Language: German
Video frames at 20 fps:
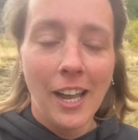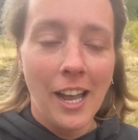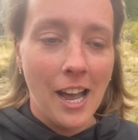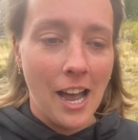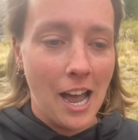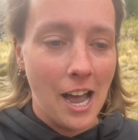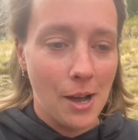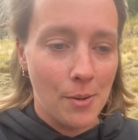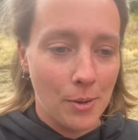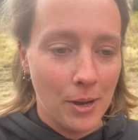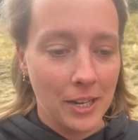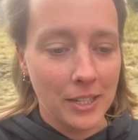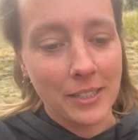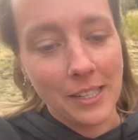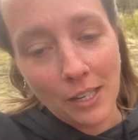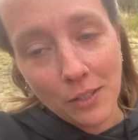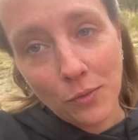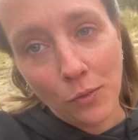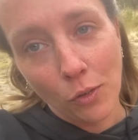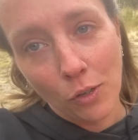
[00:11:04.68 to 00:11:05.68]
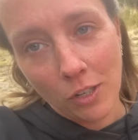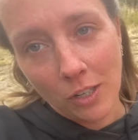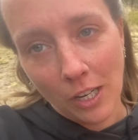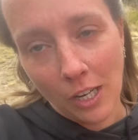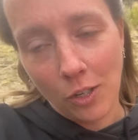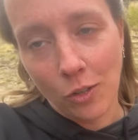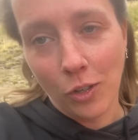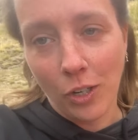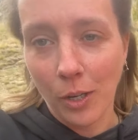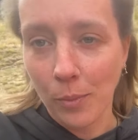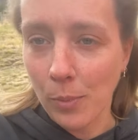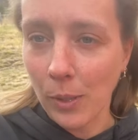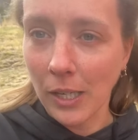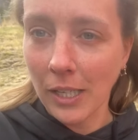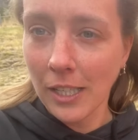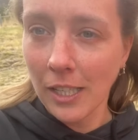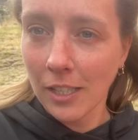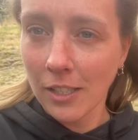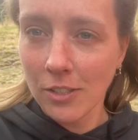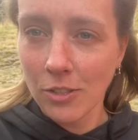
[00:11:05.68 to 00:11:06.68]
Aber das wurde dann noch
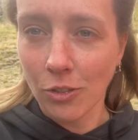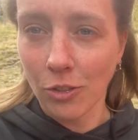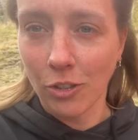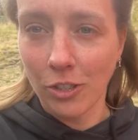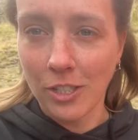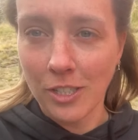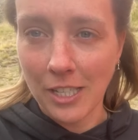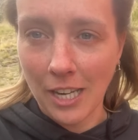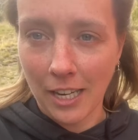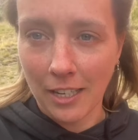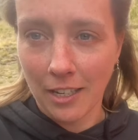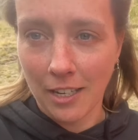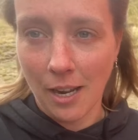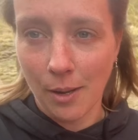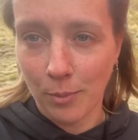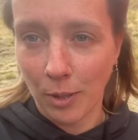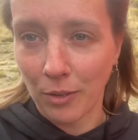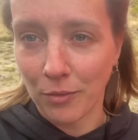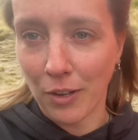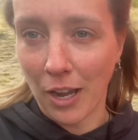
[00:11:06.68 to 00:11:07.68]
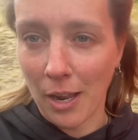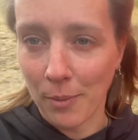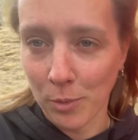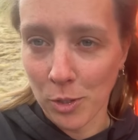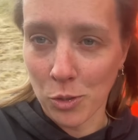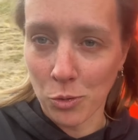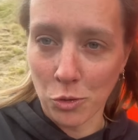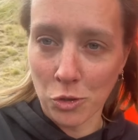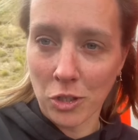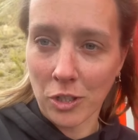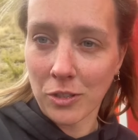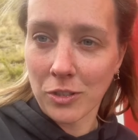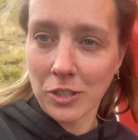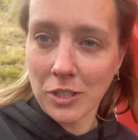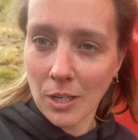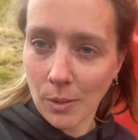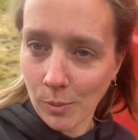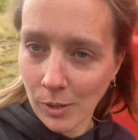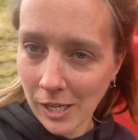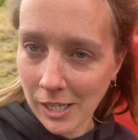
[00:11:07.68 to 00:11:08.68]
repariert und die anderen haben dann warm geduscht. Also
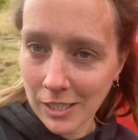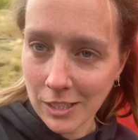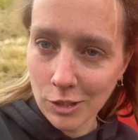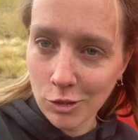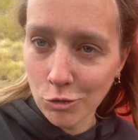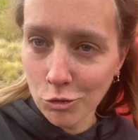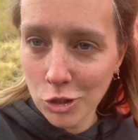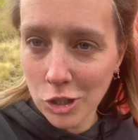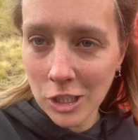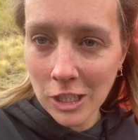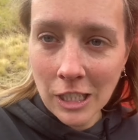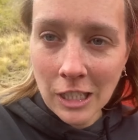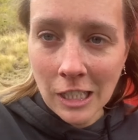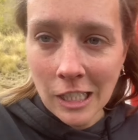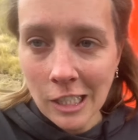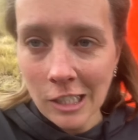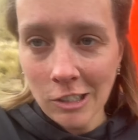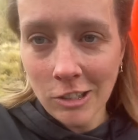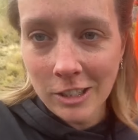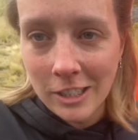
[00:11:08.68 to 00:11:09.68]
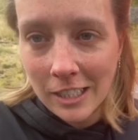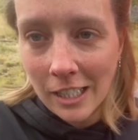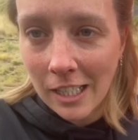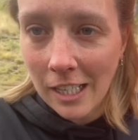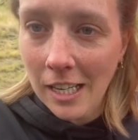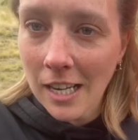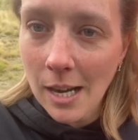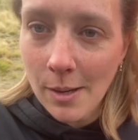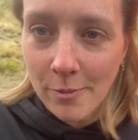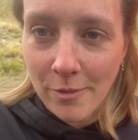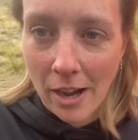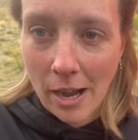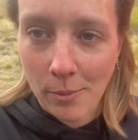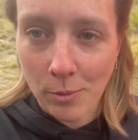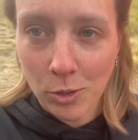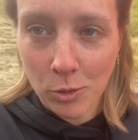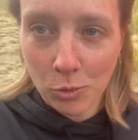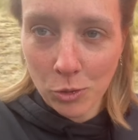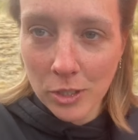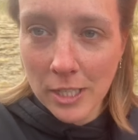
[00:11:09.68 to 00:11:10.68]
ich habe kalt geduscht und die anderen haben warm
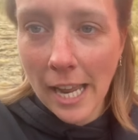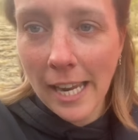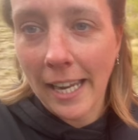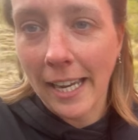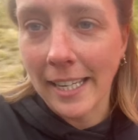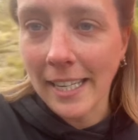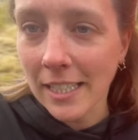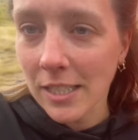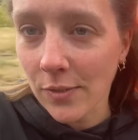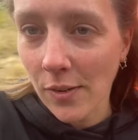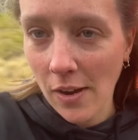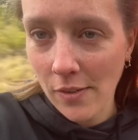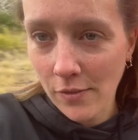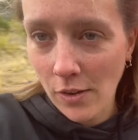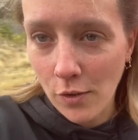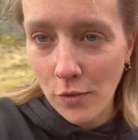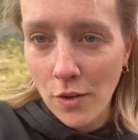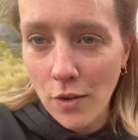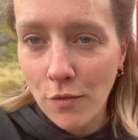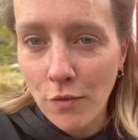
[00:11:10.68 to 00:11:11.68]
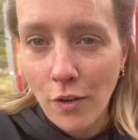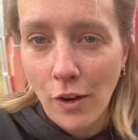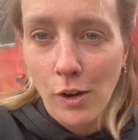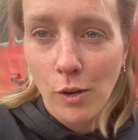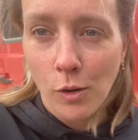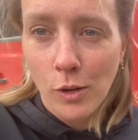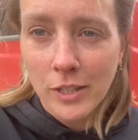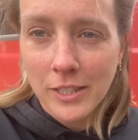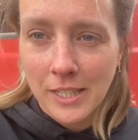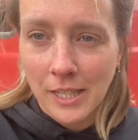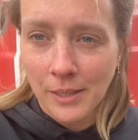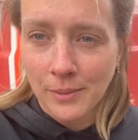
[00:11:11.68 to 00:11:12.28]
geduscht. Naja, jetzt fahren wir auf jeden Fall los.